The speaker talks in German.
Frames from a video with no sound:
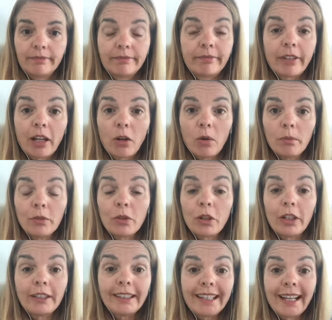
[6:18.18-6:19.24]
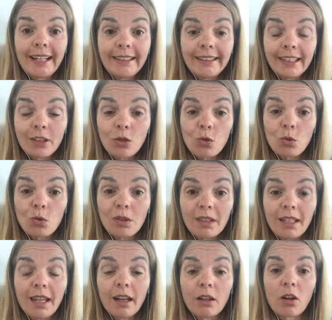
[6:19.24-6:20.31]
Warum sollte Geld nicht zu
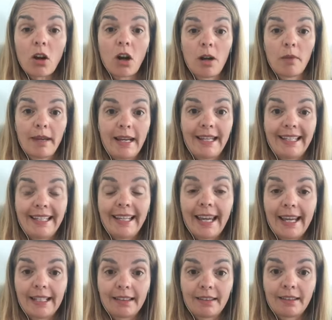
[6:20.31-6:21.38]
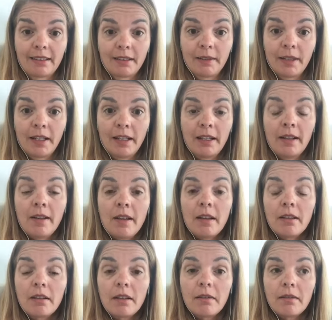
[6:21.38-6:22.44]
dir kommen jetzt?
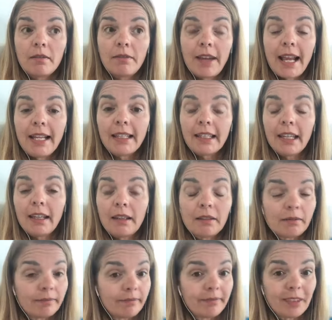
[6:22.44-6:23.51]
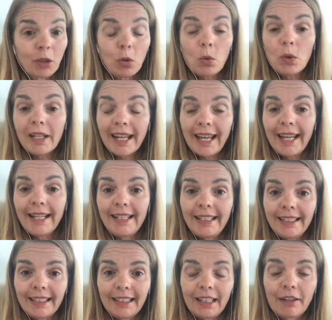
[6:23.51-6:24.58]
Welche
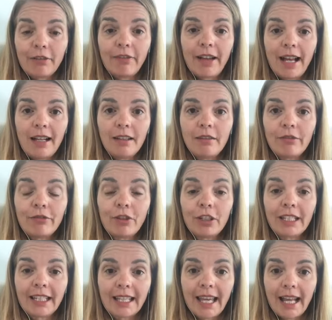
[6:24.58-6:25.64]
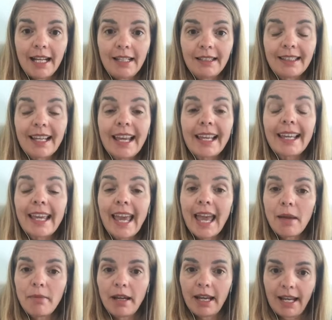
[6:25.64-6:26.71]
unendlichen Quellen von Geld
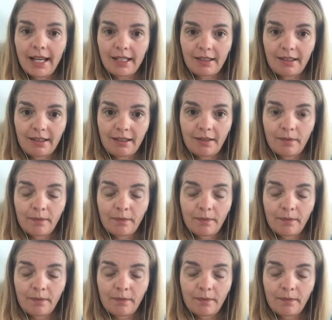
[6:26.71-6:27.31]
gäbe es